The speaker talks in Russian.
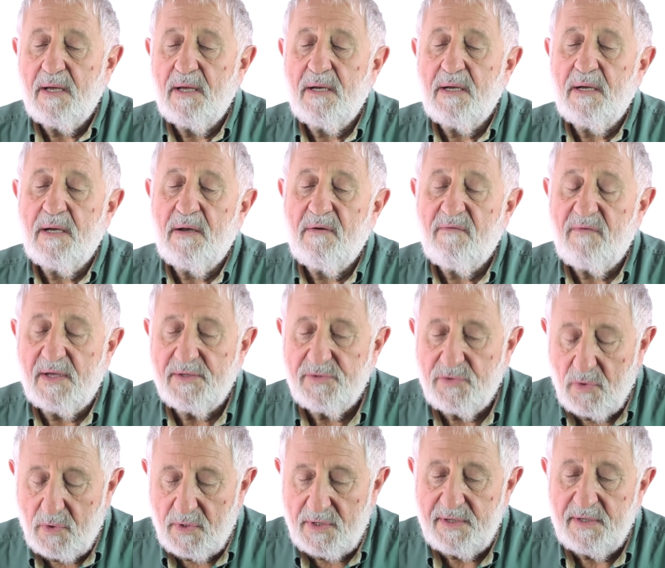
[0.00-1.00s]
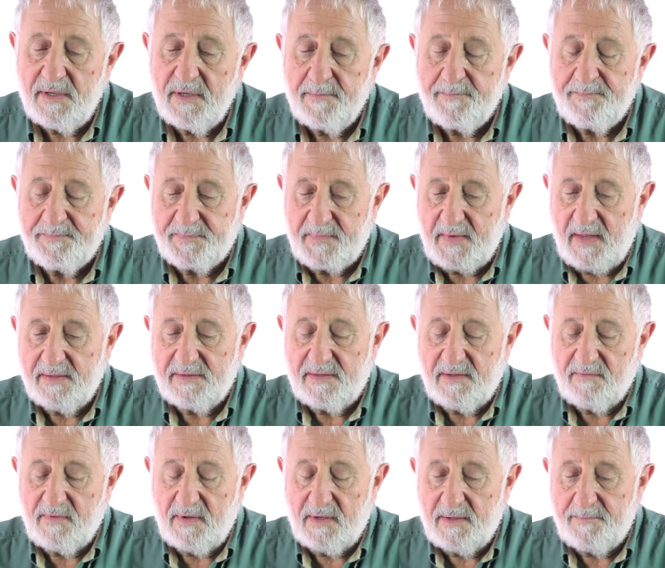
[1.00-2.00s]
э, водой
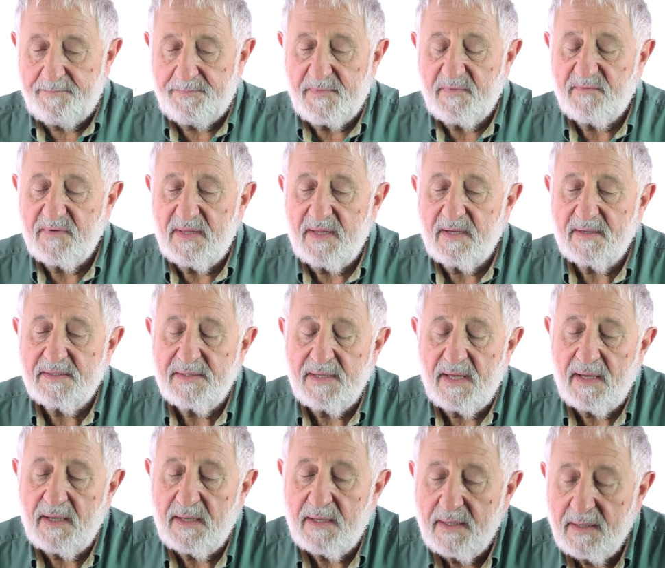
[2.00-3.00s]
этого волокна